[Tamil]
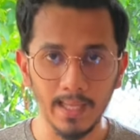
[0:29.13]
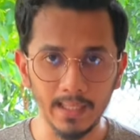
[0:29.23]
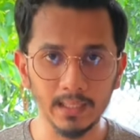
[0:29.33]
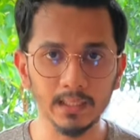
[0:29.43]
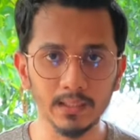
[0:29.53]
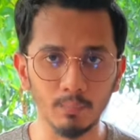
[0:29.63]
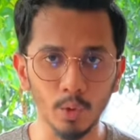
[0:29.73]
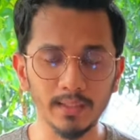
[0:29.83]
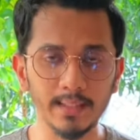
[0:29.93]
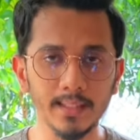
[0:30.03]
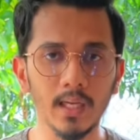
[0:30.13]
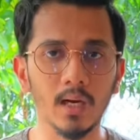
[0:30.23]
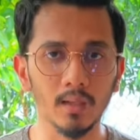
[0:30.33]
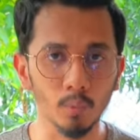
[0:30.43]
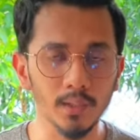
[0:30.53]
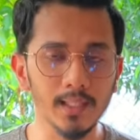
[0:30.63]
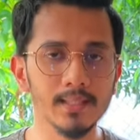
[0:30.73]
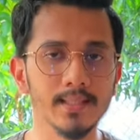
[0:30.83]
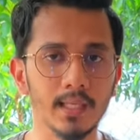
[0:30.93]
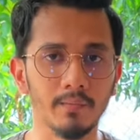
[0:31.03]
எங்களுக்கு முடிந்ததை நாங்கள்
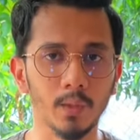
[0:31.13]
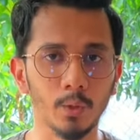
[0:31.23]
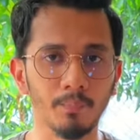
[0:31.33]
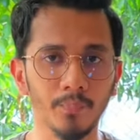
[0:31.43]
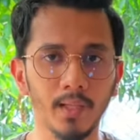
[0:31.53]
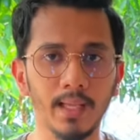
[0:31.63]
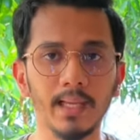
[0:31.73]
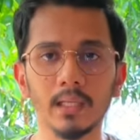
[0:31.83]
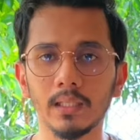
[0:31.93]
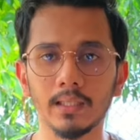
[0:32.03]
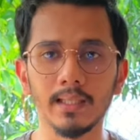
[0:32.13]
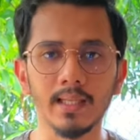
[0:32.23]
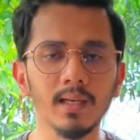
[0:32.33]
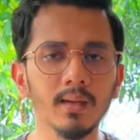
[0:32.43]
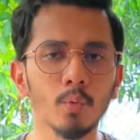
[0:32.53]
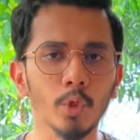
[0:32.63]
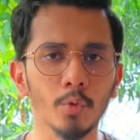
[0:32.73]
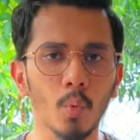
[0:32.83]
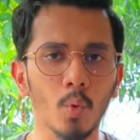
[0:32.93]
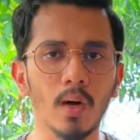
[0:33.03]
முதலில் செய்ய வேண்டும் எங்களுக்கு என்ன
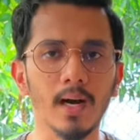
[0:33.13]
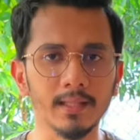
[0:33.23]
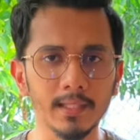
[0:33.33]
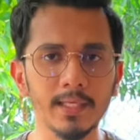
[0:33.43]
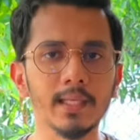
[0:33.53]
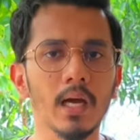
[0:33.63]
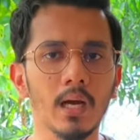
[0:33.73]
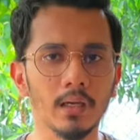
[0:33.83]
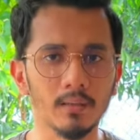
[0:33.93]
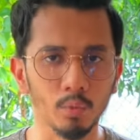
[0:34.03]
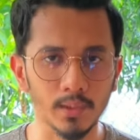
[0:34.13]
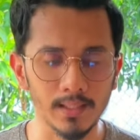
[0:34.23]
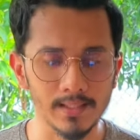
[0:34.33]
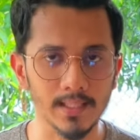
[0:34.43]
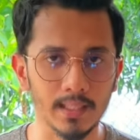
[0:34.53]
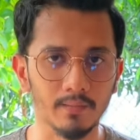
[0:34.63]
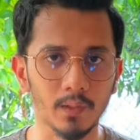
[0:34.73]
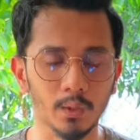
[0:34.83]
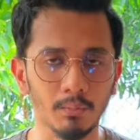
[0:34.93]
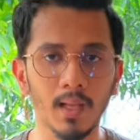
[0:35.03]
முடியுமோ அதனை நாங்கள் முதலில் செய்ய
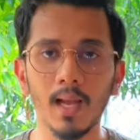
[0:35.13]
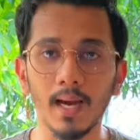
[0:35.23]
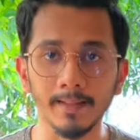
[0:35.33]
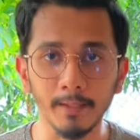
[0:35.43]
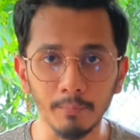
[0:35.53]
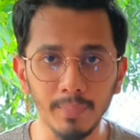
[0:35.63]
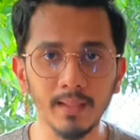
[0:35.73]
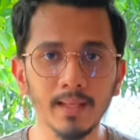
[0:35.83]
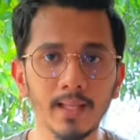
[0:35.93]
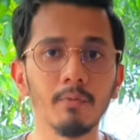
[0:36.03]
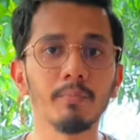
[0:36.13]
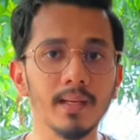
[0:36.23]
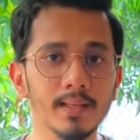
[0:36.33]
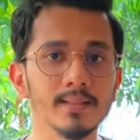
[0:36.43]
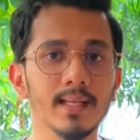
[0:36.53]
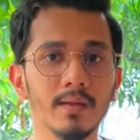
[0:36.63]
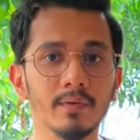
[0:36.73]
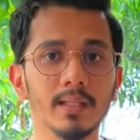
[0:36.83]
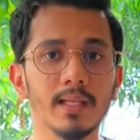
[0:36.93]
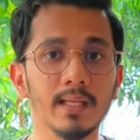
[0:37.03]
வேண்டும் அதன் பின்னர் பிறர்
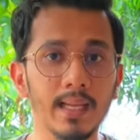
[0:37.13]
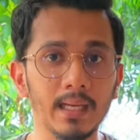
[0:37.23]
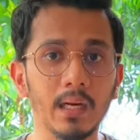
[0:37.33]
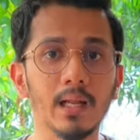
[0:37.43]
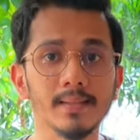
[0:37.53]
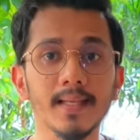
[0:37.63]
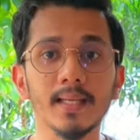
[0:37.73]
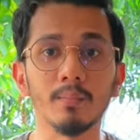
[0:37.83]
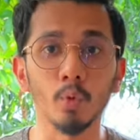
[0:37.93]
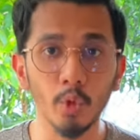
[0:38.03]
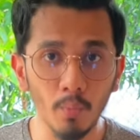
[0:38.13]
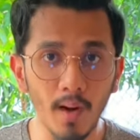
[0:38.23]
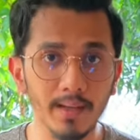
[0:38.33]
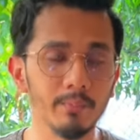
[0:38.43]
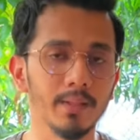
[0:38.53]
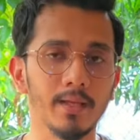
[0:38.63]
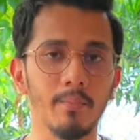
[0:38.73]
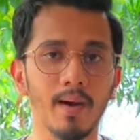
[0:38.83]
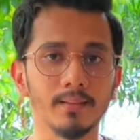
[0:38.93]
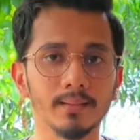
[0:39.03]
செய்வதை எங்களால் செய்ய முடியுமா என்பதை
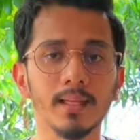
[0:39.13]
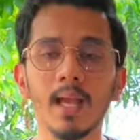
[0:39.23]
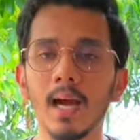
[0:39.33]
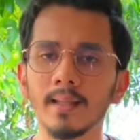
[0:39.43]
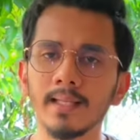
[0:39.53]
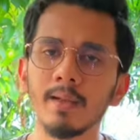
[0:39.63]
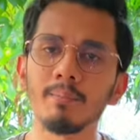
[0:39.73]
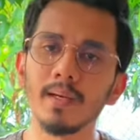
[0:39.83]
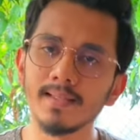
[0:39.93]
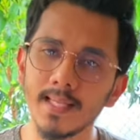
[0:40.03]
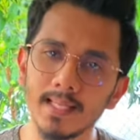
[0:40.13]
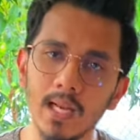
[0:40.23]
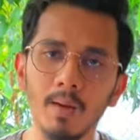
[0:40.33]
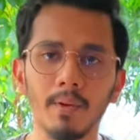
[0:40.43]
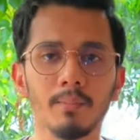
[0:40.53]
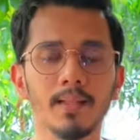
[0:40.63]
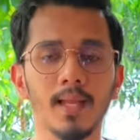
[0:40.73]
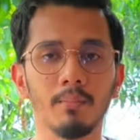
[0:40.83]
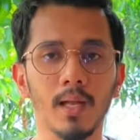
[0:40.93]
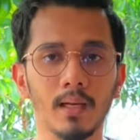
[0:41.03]
பார்த்து அதை எப்படி செய்யலாம் என்பதை
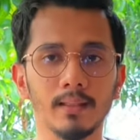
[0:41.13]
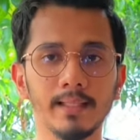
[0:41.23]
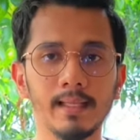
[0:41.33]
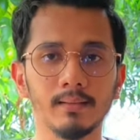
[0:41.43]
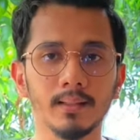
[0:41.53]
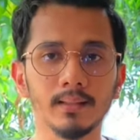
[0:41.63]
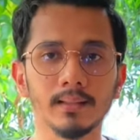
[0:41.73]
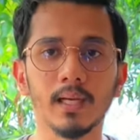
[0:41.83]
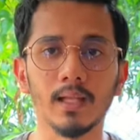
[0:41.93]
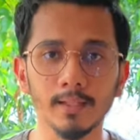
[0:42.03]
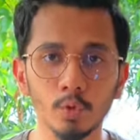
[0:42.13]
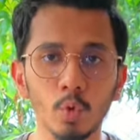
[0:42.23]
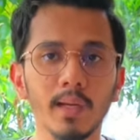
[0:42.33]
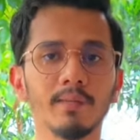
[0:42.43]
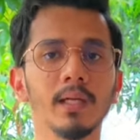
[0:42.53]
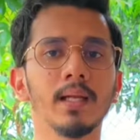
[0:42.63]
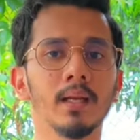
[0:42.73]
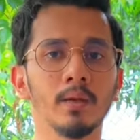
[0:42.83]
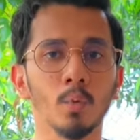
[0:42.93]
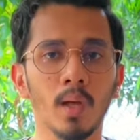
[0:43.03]
நாங்கள் தேர்ந்தெடுத்து அதற்குரிய
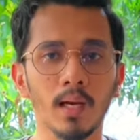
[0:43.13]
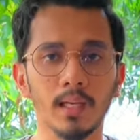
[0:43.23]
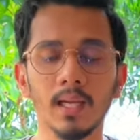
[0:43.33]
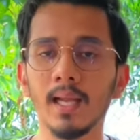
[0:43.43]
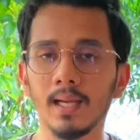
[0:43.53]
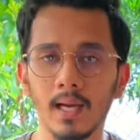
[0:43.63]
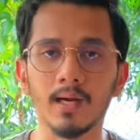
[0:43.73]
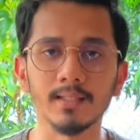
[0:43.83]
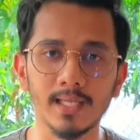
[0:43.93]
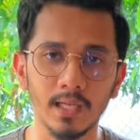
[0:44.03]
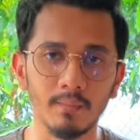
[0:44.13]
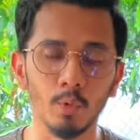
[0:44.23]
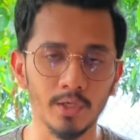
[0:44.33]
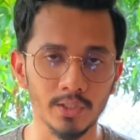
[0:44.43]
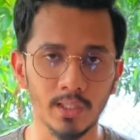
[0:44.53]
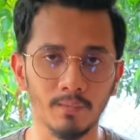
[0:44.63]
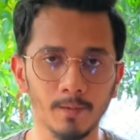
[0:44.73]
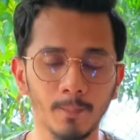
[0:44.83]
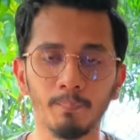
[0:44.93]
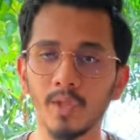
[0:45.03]
வழிகளின் ஊடாக நாங்கள் செய்ய முயற்சிக்க
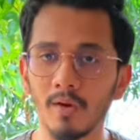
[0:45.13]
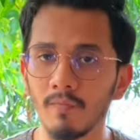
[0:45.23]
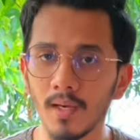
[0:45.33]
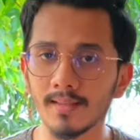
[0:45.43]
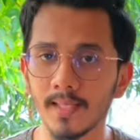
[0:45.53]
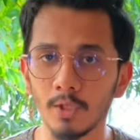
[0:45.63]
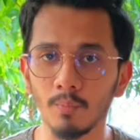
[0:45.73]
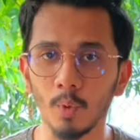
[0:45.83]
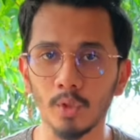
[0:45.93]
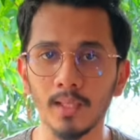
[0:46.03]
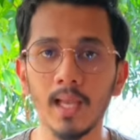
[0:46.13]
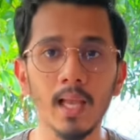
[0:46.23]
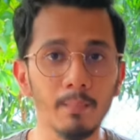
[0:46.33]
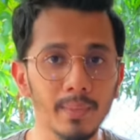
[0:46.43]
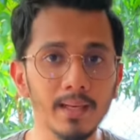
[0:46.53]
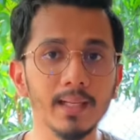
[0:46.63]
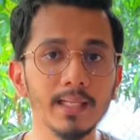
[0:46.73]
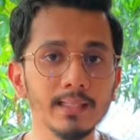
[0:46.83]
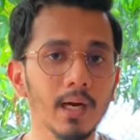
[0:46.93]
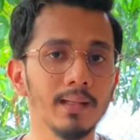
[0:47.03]
வேண்டும் அவ்வாறு செய்யும் போது
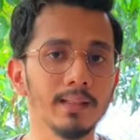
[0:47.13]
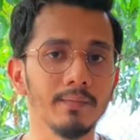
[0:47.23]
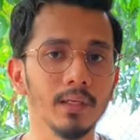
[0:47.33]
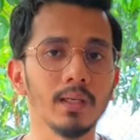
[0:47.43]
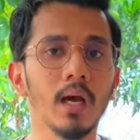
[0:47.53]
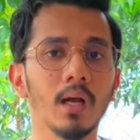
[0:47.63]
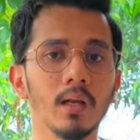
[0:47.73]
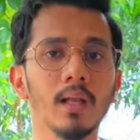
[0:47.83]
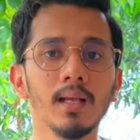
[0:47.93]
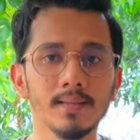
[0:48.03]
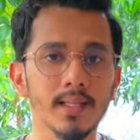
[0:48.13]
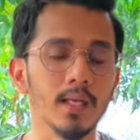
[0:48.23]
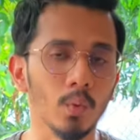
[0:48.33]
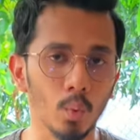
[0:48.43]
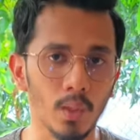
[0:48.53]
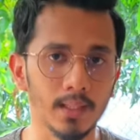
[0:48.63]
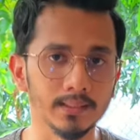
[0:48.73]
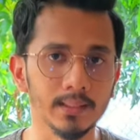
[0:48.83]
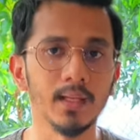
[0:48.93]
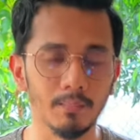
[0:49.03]
பிறரை தாழ்த்திவிட்டு நாங்கள்
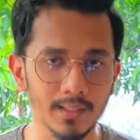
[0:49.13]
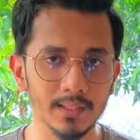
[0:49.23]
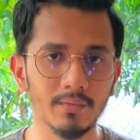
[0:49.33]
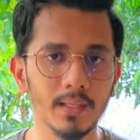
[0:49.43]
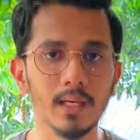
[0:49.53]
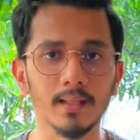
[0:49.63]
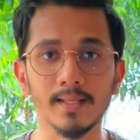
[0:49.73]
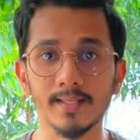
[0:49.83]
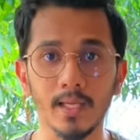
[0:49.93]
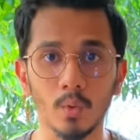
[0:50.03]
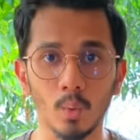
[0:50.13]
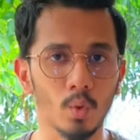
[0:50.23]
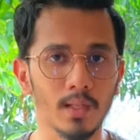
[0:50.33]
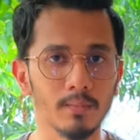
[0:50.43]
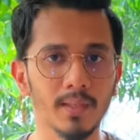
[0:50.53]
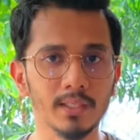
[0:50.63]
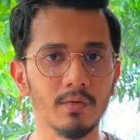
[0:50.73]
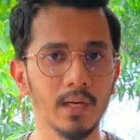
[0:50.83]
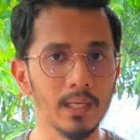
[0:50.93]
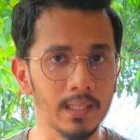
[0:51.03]
செய்யக்கூடாது மற்றவர்கள் அதை செய்யக்கூடாது
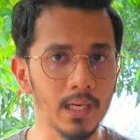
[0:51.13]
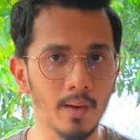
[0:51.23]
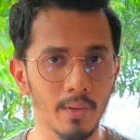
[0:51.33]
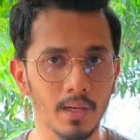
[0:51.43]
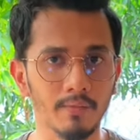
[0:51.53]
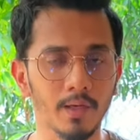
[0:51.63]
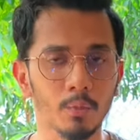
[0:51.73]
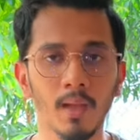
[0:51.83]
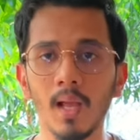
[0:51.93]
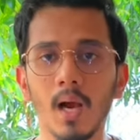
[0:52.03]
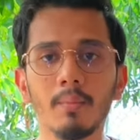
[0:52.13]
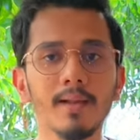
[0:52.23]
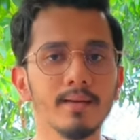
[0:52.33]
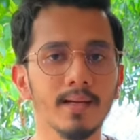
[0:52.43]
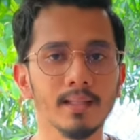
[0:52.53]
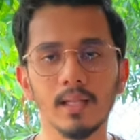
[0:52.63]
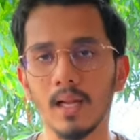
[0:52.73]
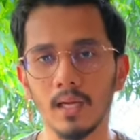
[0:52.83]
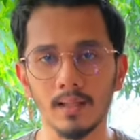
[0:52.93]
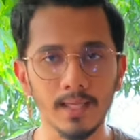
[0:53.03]
மற்றவங்களை இல்லாமாக்க வேணும் அப்படின்ற
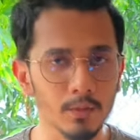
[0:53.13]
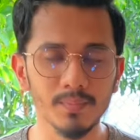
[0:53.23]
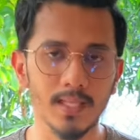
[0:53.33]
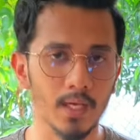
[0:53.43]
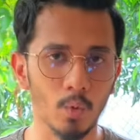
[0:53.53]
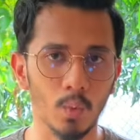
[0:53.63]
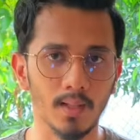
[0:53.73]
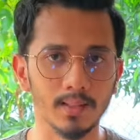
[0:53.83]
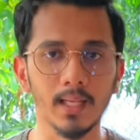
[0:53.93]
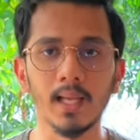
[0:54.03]
எண்ணத்தில் நாங்கள் அதையும் செய்யக்கூடாது